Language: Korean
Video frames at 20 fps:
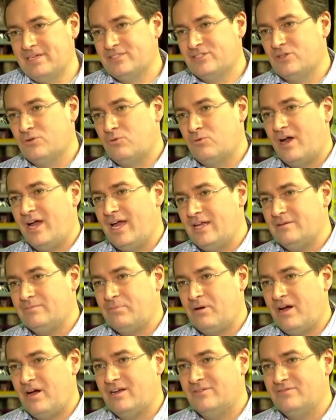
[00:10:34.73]
picks the right
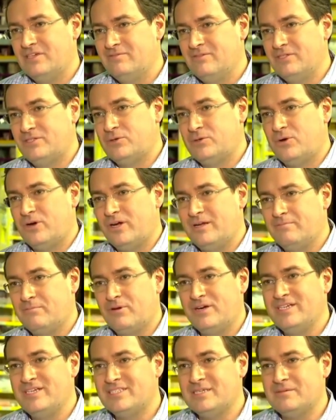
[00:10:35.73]
pot of inventory and
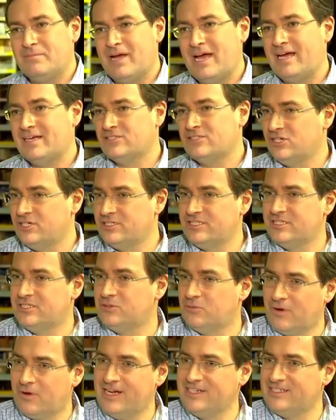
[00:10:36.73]
brings it back just
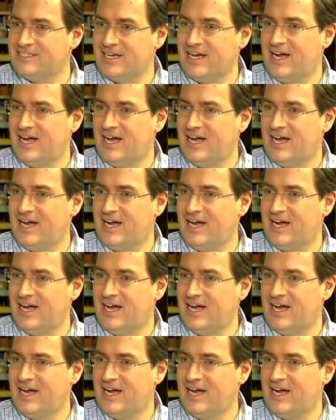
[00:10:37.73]
at the right